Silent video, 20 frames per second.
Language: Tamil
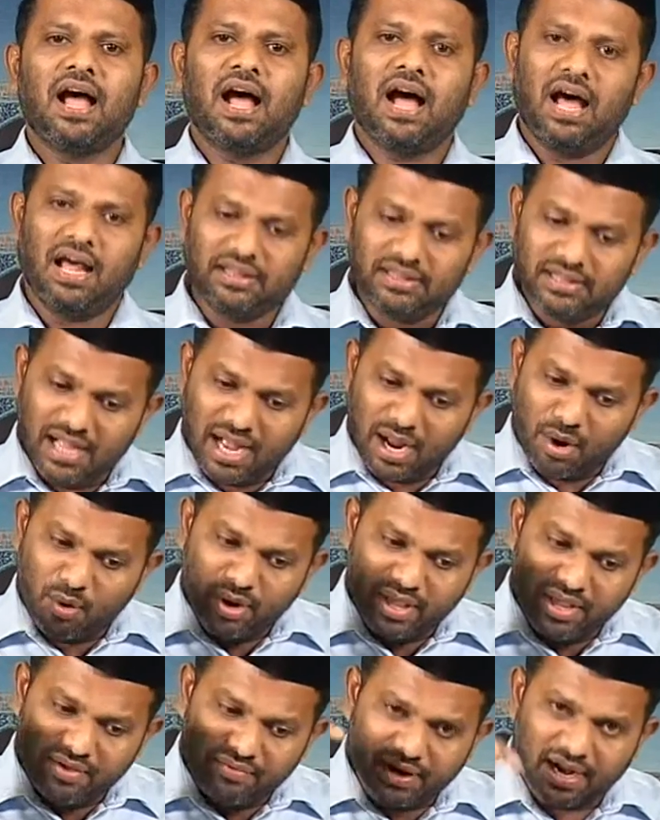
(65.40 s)

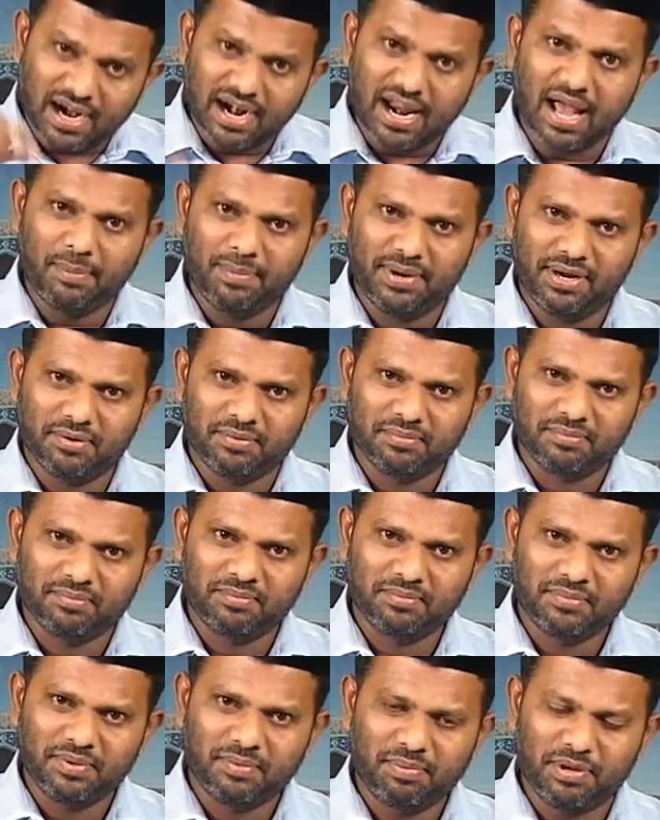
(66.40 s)
அல்லாவுடைய கலாமிலும்
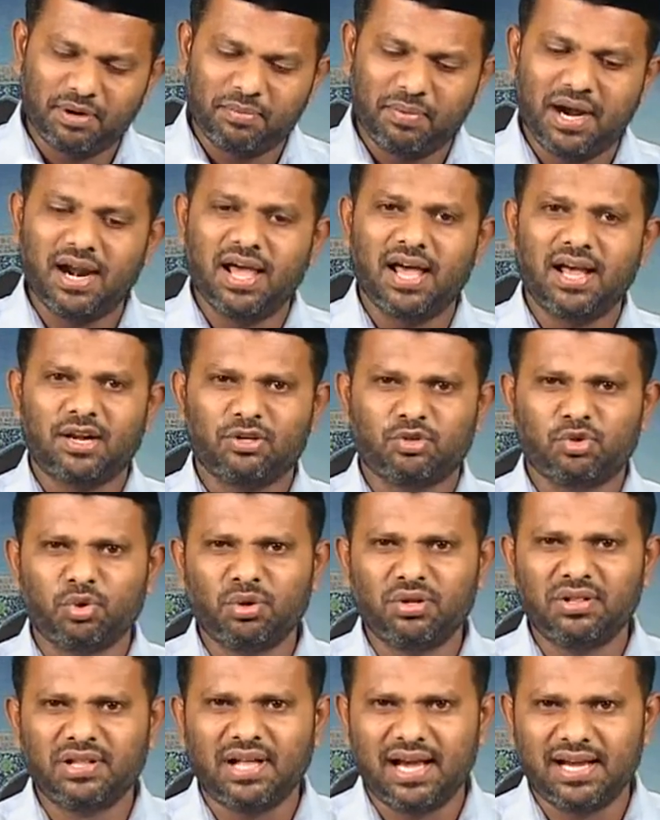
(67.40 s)
பெருமானார்
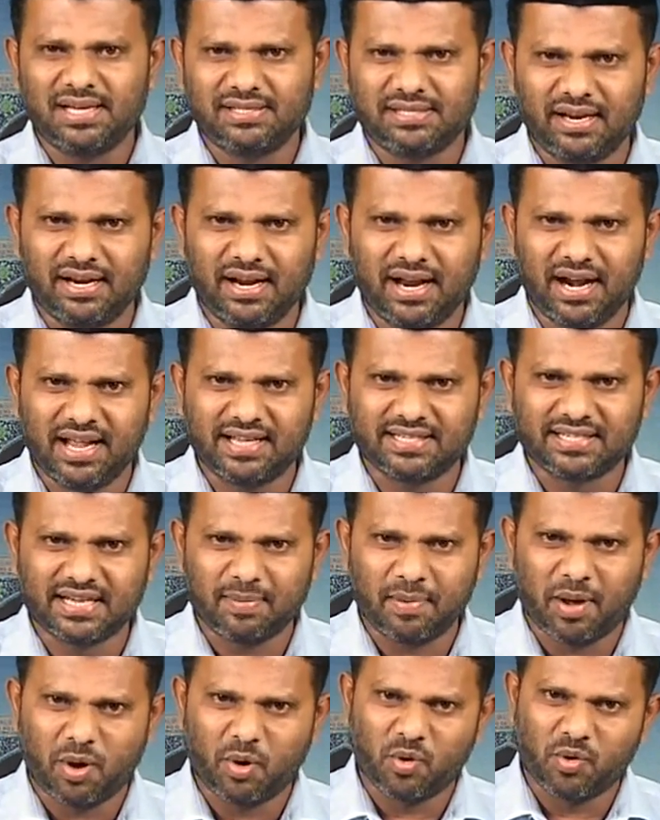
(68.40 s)
ரசூலுல்லாஹி சல்லா
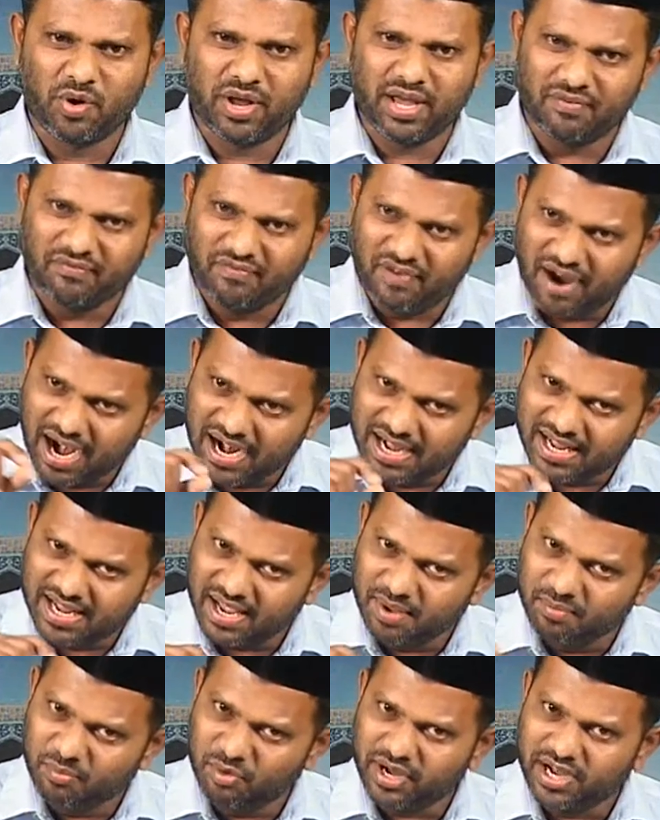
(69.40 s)
அலிஸ்லாம் அவர்களுடைய
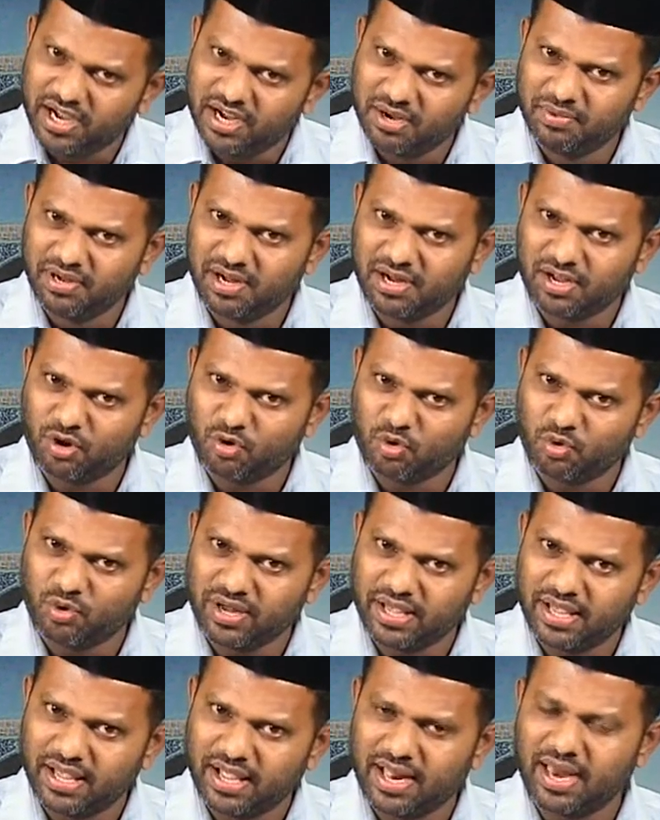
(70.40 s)
வாழ்க்கை முறையிலும்
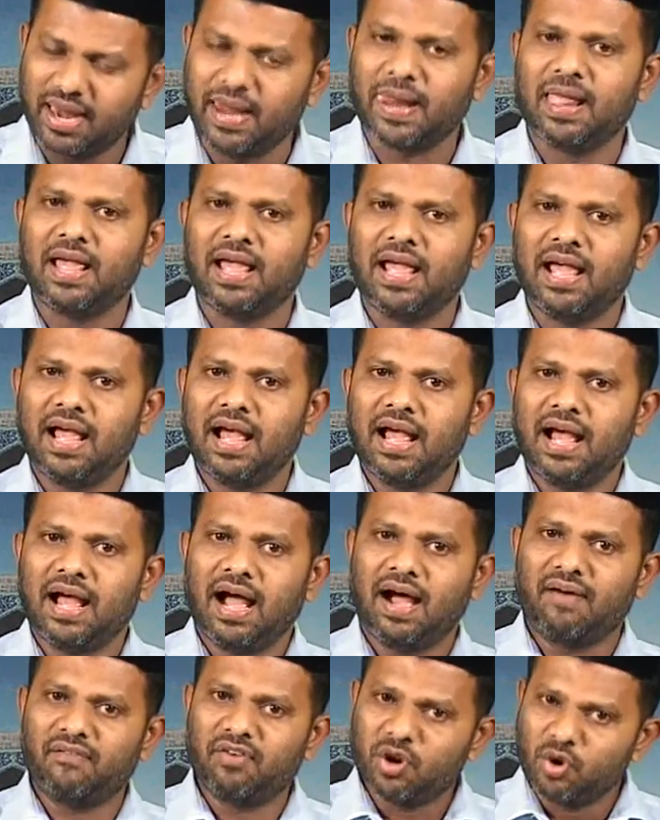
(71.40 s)
இருக்கக்கூடிய
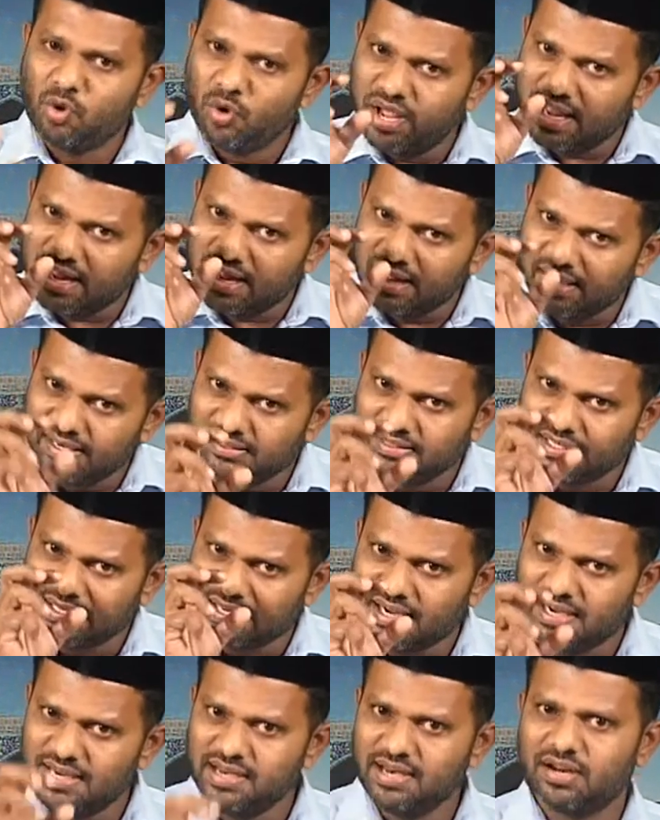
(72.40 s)
அவர்களுடைய
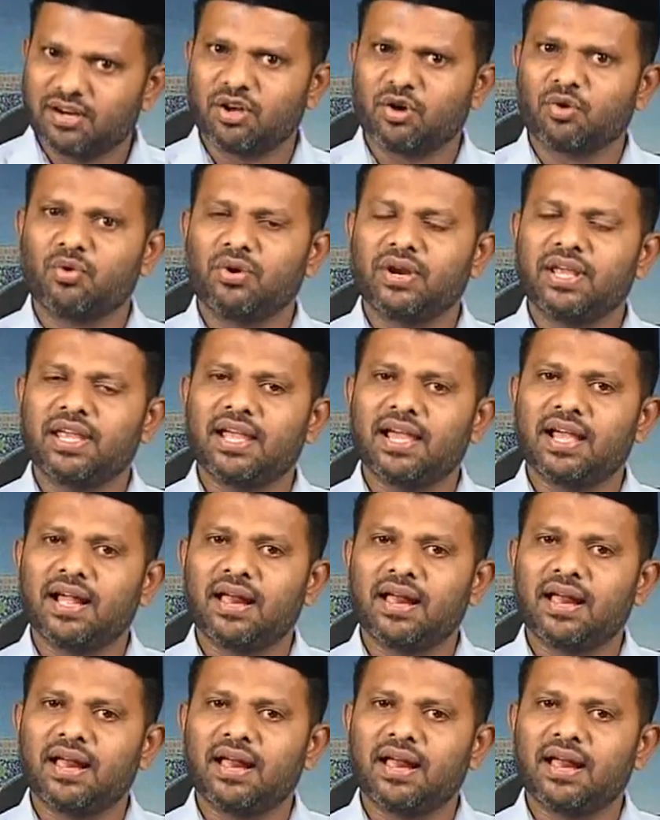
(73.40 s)
கருத்துக்களில் இருக்கக்கூடிய